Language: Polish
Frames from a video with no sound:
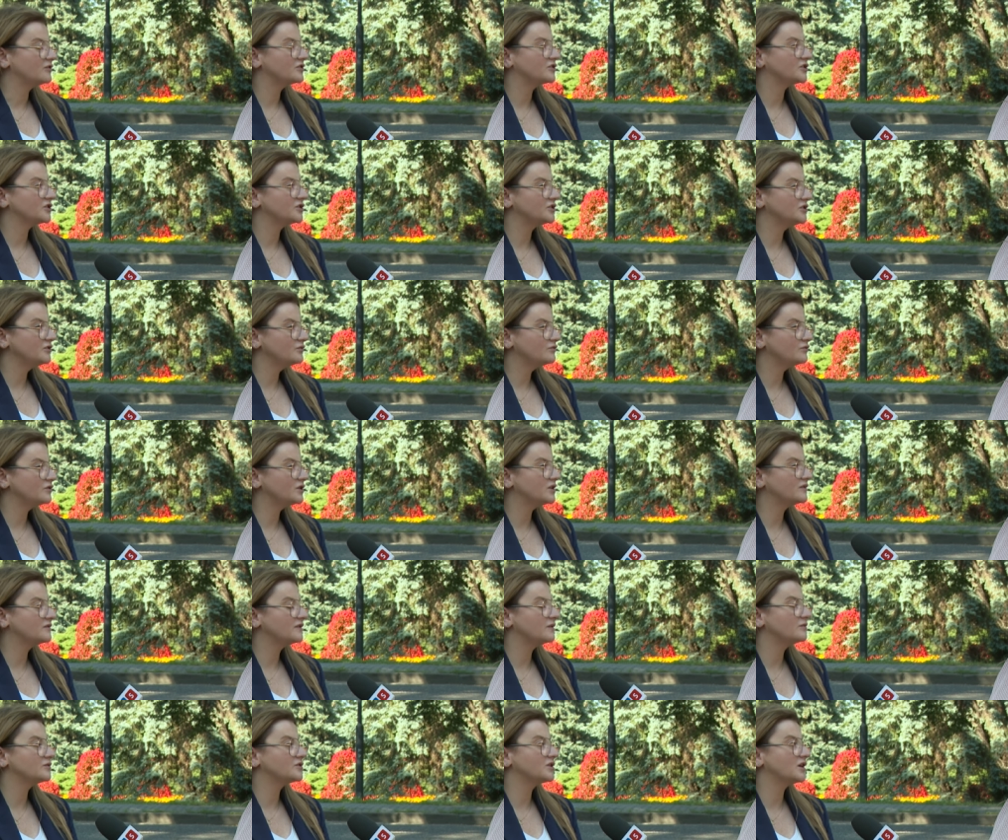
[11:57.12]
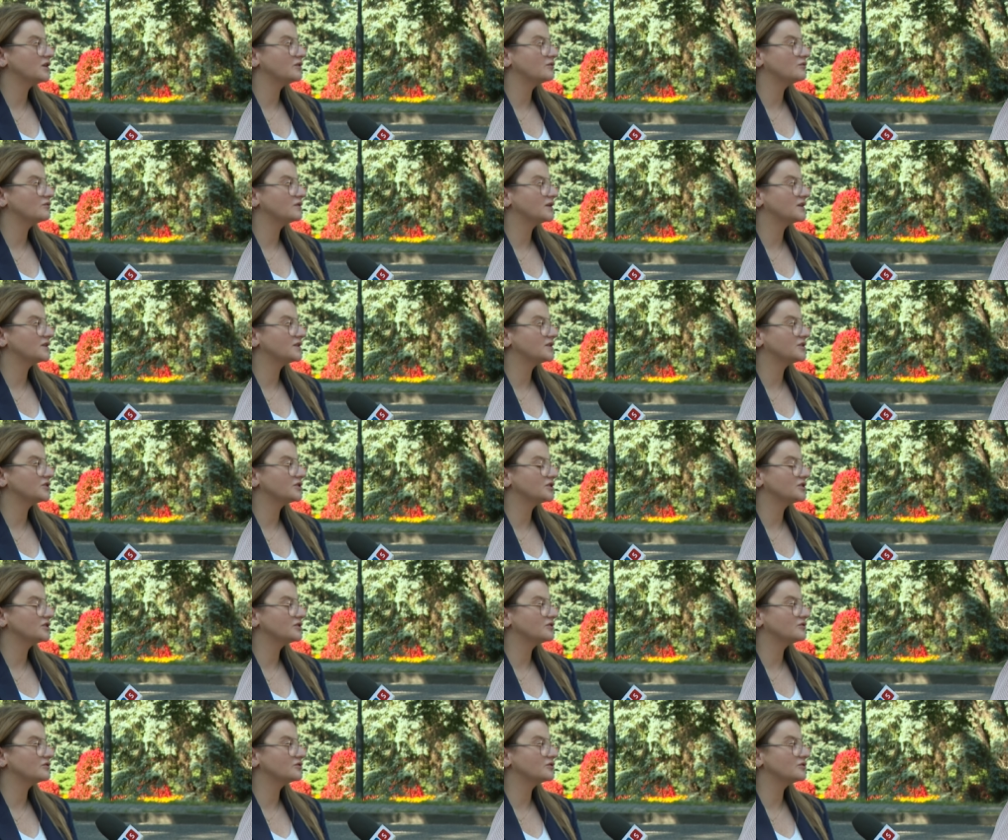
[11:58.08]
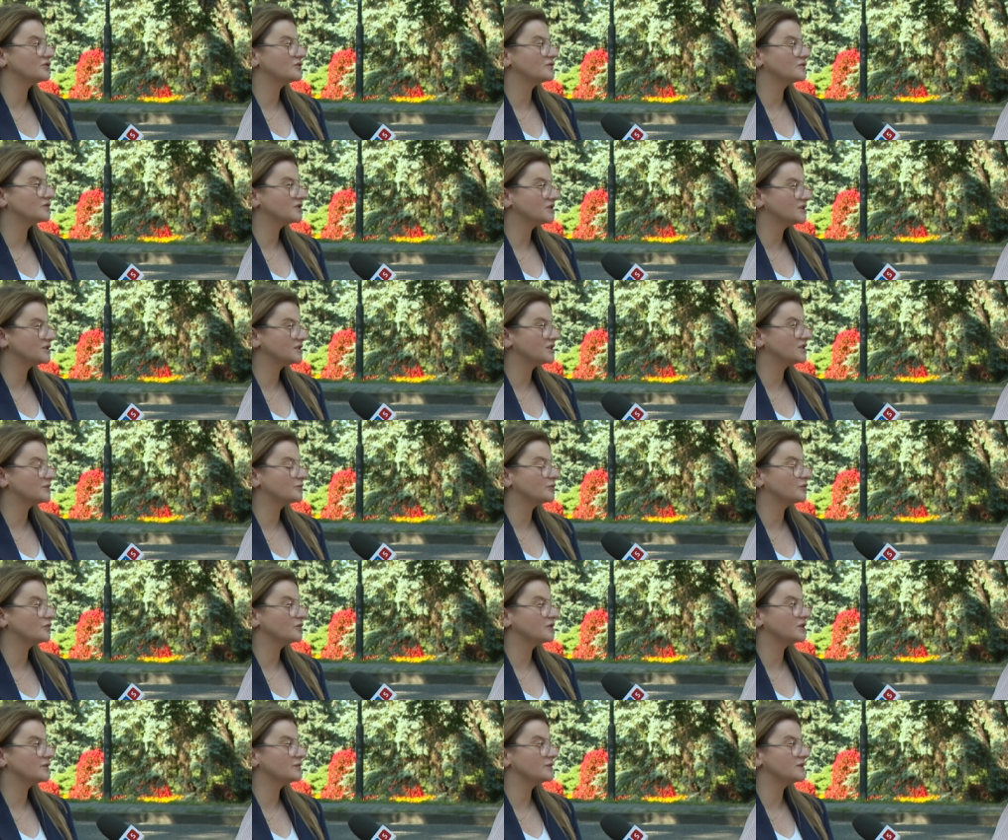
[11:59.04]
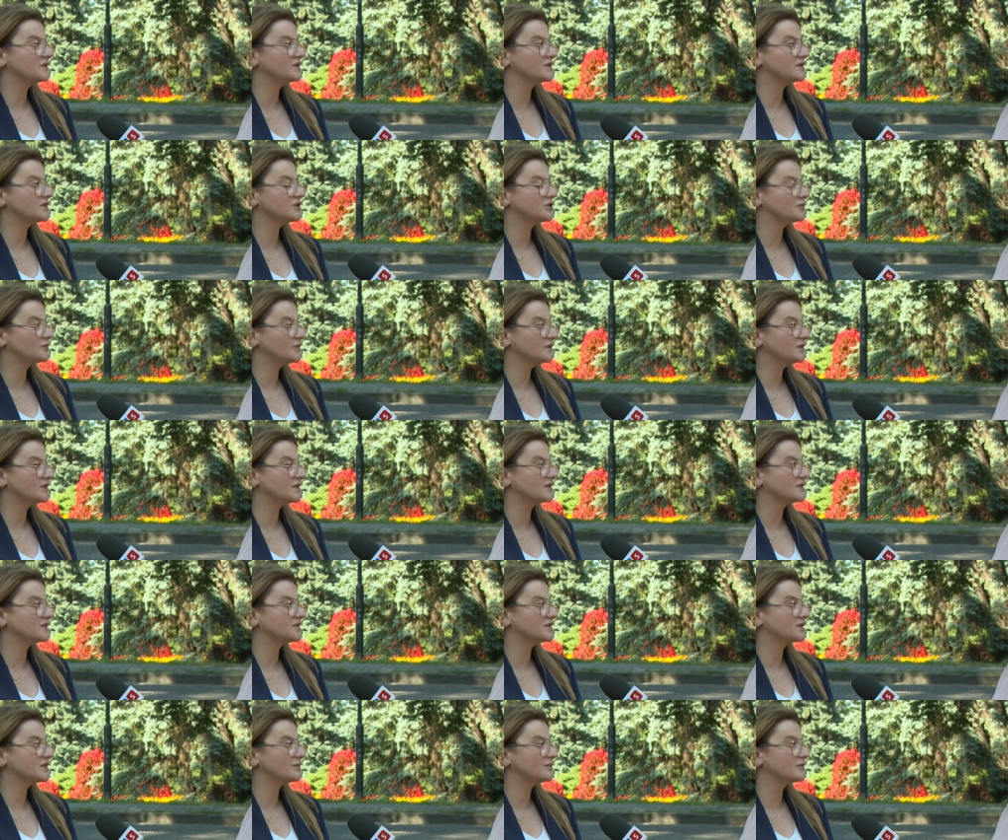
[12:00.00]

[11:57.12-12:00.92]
chociaż nie ukrywam, że akurat jeżeli chodzi o wszystkie spółki miejskie, szpital jest